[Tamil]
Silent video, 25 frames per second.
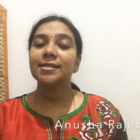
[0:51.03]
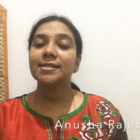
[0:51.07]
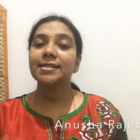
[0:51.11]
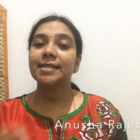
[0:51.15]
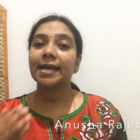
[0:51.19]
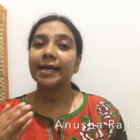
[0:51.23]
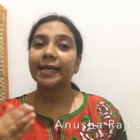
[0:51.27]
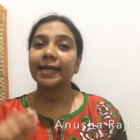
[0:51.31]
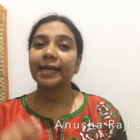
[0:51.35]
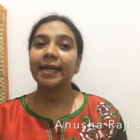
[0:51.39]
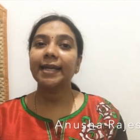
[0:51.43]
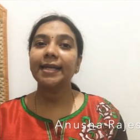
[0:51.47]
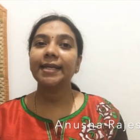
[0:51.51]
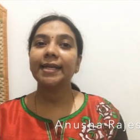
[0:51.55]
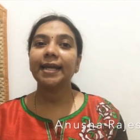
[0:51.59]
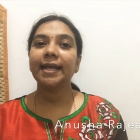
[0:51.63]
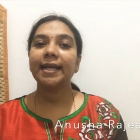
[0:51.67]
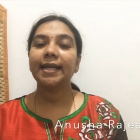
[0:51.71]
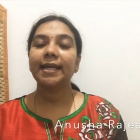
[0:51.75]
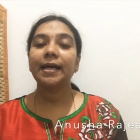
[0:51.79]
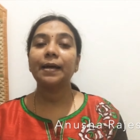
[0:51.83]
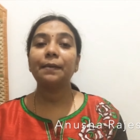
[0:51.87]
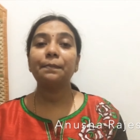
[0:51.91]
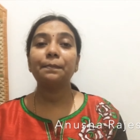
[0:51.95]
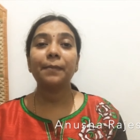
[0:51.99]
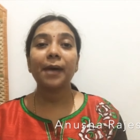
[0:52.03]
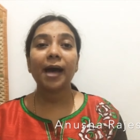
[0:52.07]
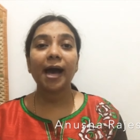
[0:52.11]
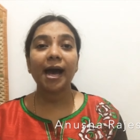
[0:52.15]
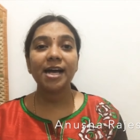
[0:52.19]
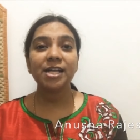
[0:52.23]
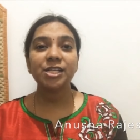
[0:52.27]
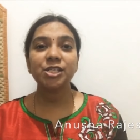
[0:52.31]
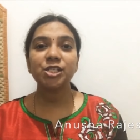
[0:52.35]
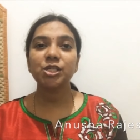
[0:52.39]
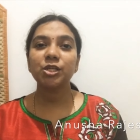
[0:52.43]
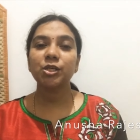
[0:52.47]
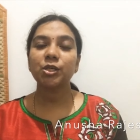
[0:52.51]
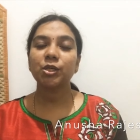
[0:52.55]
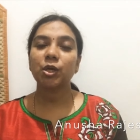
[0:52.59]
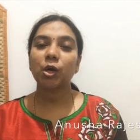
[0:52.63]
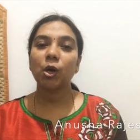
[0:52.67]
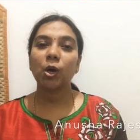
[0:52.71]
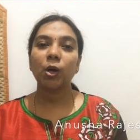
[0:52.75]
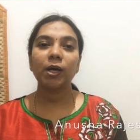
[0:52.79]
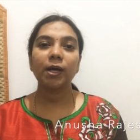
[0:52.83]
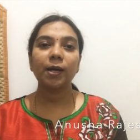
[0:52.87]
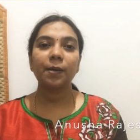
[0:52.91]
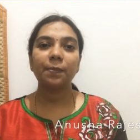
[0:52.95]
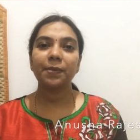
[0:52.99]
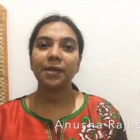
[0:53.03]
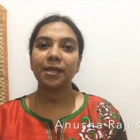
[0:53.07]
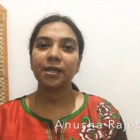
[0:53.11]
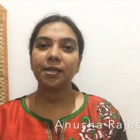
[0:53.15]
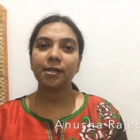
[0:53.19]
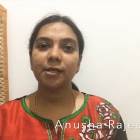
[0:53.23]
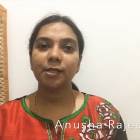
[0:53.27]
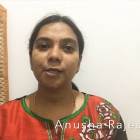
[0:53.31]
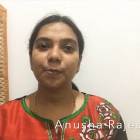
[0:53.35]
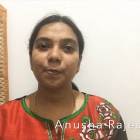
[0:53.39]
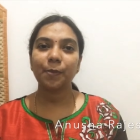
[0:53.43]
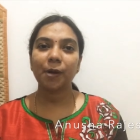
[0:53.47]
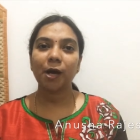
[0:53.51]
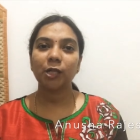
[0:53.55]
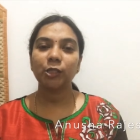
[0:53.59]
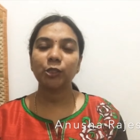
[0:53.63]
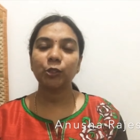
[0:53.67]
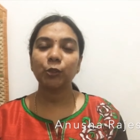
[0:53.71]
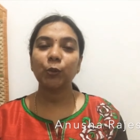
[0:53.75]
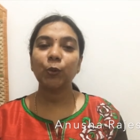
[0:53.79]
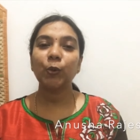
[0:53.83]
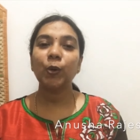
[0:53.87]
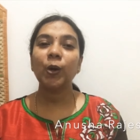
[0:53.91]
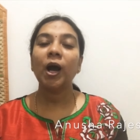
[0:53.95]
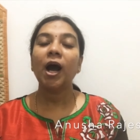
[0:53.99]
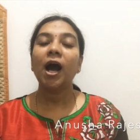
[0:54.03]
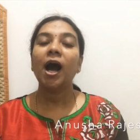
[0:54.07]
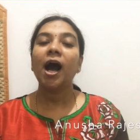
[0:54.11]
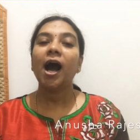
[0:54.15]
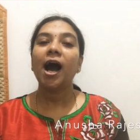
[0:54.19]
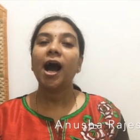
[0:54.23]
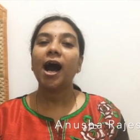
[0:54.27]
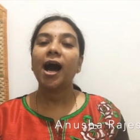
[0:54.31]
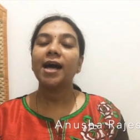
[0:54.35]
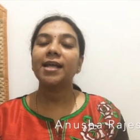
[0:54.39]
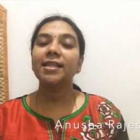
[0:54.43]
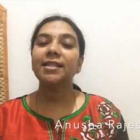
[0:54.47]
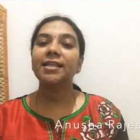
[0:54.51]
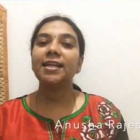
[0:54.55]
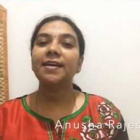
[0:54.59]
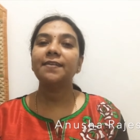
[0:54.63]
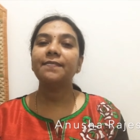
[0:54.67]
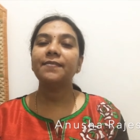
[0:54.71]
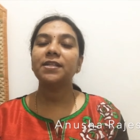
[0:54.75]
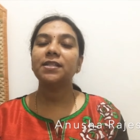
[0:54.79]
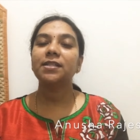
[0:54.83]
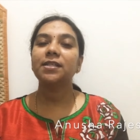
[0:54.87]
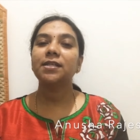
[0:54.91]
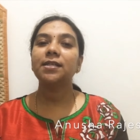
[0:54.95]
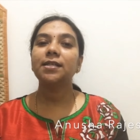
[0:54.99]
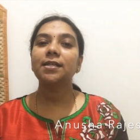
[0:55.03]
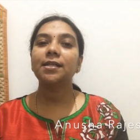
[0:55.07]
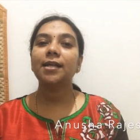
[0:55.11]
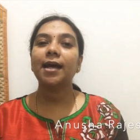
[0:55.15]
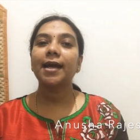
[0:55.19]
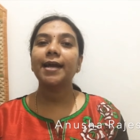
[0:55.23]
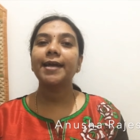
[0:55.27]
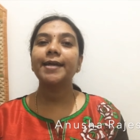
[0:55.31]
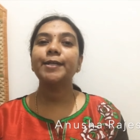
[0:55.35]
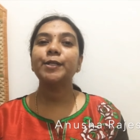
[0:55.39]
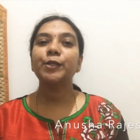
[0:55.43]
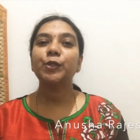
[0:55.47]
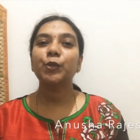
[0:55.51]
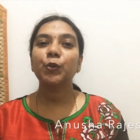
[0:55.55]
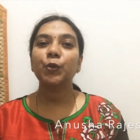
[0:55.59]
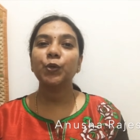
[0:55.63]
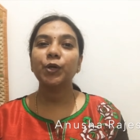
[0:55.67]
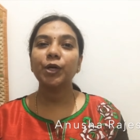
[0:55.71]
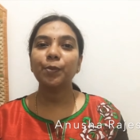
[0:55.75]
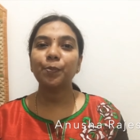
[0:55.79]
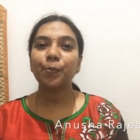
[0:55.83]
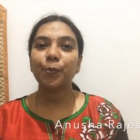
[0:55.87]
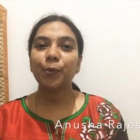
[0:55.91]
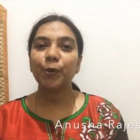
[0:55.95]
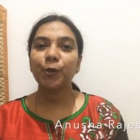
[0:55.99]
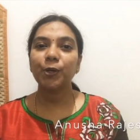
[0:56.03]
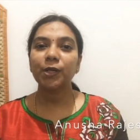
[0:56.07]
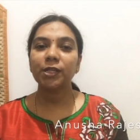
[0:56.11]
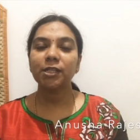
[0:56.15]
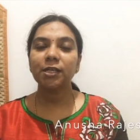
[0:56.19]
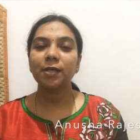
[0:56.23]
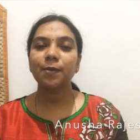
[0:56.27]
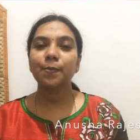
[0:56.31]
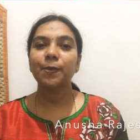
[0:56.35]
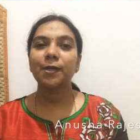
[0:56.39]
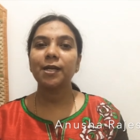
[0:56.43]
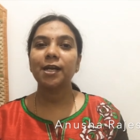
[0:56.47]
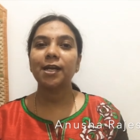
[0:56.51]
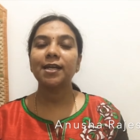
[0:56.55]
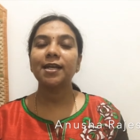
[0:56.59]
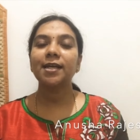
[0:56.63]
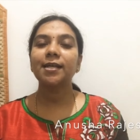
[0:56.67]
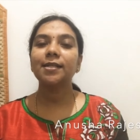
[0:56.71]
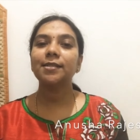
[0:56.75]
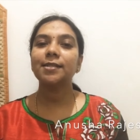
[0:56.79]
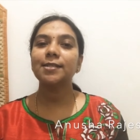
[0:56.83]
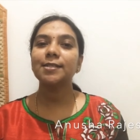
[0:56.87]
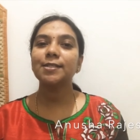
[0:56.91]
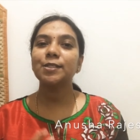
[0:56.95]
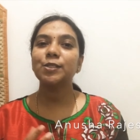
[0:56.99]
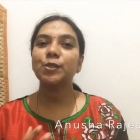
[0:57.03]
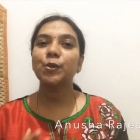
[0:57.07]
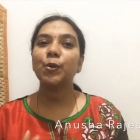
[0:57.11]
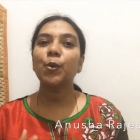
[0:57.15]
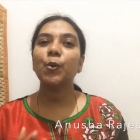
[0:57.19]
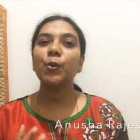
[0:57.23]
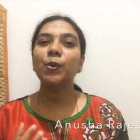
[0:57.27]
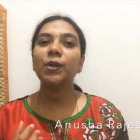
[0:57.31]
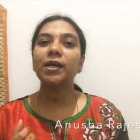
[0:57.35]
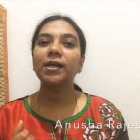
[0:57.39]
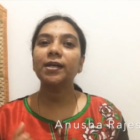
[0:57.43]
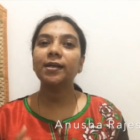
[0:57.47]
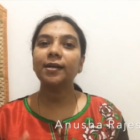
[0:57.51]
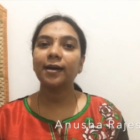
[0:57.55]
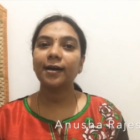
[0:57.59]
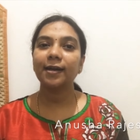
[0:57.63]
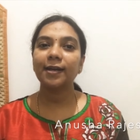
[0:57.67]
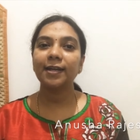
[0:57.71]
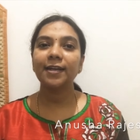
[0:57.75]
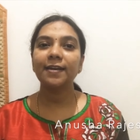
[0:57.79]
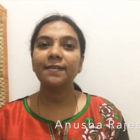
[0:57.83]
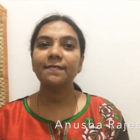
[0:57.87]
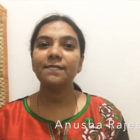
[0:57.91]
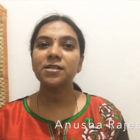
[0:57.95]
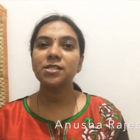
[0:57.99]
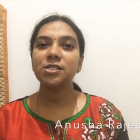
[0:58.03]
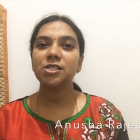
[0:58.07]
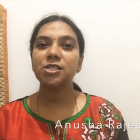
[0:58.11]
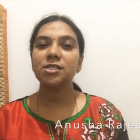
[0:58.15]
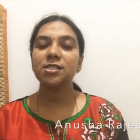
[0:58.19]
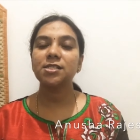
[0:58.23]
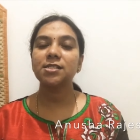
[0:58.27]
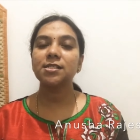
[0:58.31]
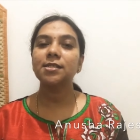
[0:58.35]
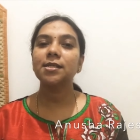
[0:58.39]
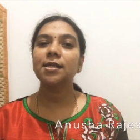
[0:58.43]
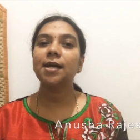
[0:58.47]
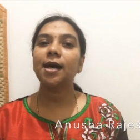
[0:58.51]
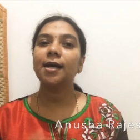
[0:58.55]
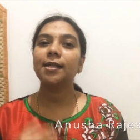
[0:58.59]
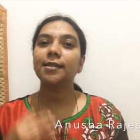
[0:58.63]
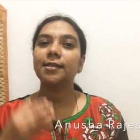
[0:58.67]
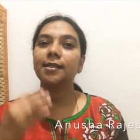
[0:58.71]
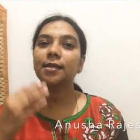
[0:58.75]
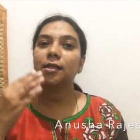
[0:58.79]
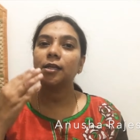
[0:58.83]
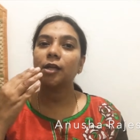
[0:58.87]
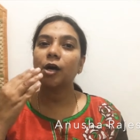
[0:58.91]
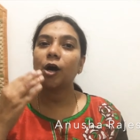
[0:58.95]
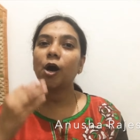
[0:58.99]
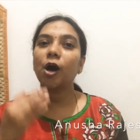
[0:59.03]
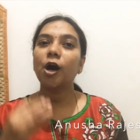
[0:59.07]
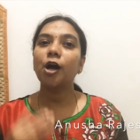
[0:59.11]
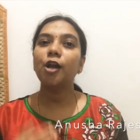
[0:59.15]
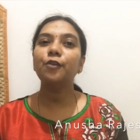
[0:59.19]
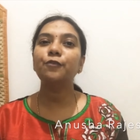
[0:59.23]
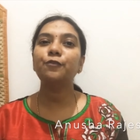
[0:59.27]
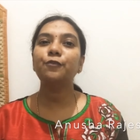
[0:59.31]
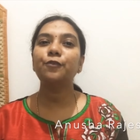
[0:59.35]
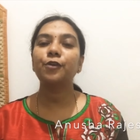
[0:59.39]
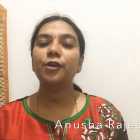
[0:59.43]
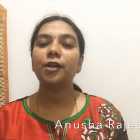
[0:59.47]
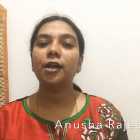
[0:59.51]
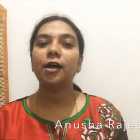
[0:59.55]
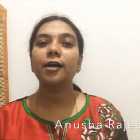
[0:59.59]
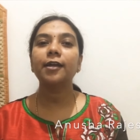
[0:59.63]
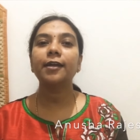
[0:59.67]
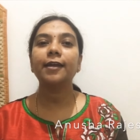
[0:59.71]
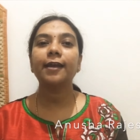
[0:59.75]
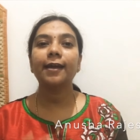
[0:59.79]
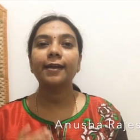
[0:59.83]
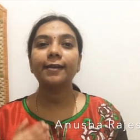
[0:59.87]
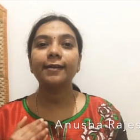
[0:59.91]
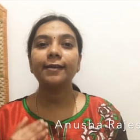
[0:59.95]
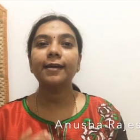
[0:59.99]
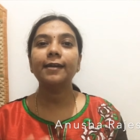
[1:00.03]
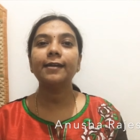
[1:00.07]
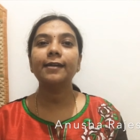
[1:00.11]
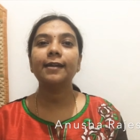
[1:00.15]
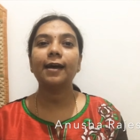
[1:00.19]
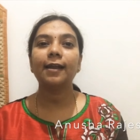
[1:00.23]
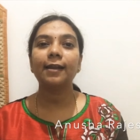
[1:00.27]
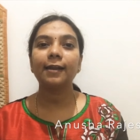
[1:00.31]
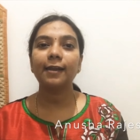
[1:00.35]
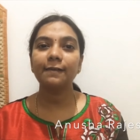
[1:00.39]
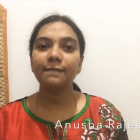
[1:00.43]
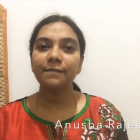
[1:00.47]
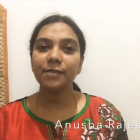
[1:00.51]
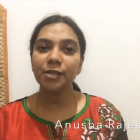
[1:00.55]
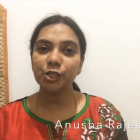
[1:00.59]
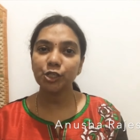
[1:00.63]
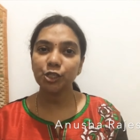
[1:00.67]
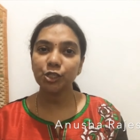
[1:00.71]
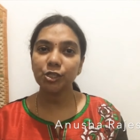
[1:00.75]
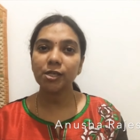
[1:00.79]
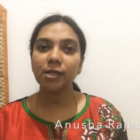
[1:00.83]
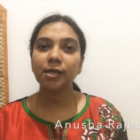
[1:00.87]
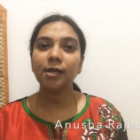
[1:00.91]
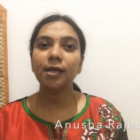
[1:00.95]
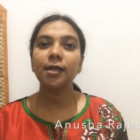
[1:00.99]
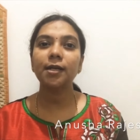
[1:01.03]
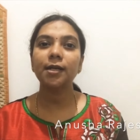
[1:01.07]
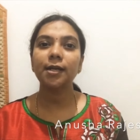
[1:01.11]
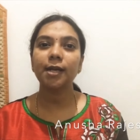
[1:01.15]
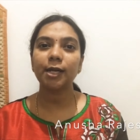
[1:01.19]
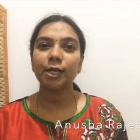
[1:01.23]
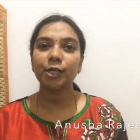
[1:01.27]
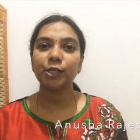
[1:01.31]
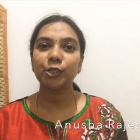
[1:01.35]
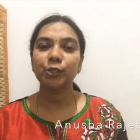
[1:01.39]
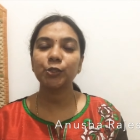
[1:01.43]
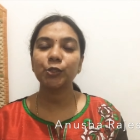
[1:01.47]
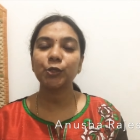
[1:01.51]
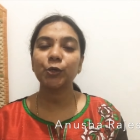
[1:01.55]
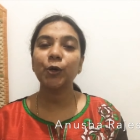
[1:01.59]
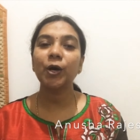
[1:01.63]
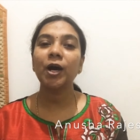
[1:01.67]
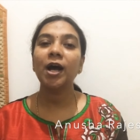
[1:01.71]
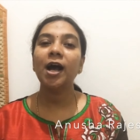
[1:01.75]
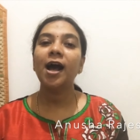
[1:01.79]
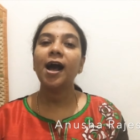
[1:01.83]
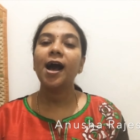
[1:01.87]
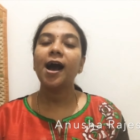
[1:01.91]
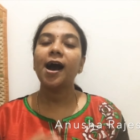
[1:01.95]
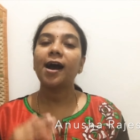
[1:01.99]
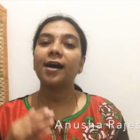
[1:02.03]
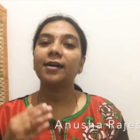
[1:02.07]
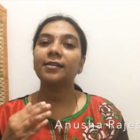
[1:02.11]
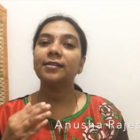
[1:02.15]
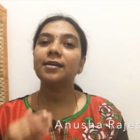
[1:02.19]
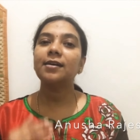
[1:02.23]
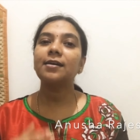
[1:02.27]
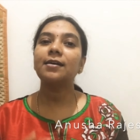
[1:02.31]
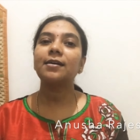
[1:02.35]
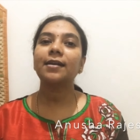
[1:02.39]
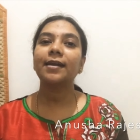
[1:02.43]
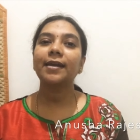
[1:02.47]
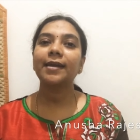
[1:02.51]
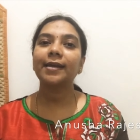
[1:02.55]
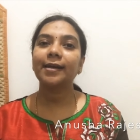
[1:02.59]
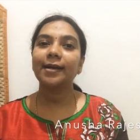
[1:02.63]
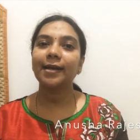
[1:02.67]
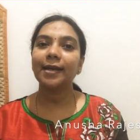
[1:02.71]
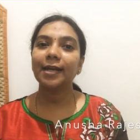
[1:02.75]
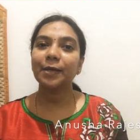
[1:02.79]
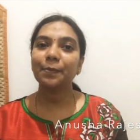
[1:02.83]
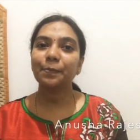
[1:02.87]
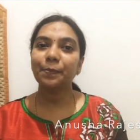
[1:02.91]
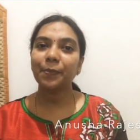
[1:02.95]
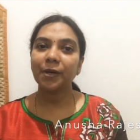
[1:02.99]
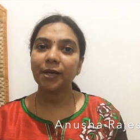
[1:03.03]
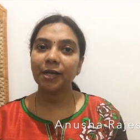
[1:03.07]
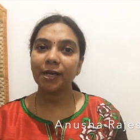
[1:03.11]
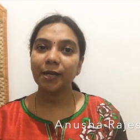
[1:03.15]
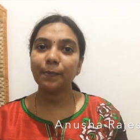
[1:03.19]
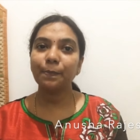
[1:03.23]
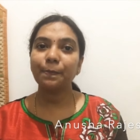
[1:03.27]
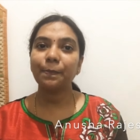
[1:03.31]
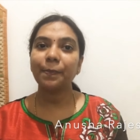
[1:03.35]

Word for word: செகண்ட் டேயில் மேஜிக் ராக் அப்படின்றது பார்த்தோம் அதில் வந்து நைட் தூங்க போகிறதுக்கு முன்னாடி அந்த ஸ்டோனை கையில் வச்சுட்டு அந்த நாள் ஃபுல்லாக என்ன நல்ல விஷயங்கள் நடந்ததோ அதை ரீகலெக்ட் பண்ணி